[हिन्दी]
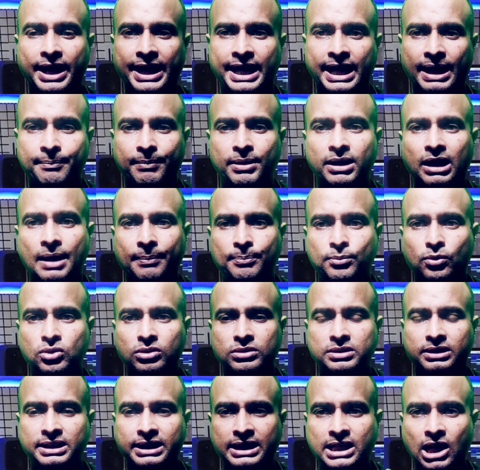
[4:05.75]
एनेबल आपको
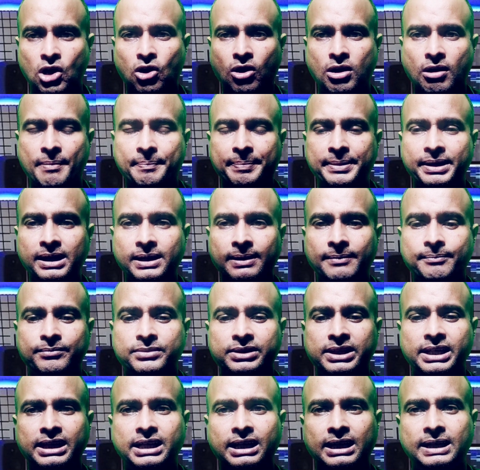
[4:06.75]
लिखा होगा वहाँ पे
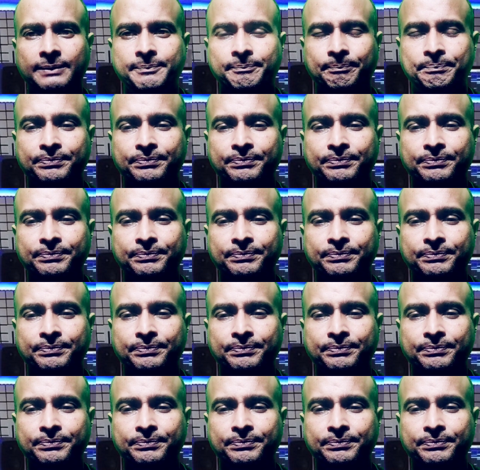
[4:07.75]
ठीक है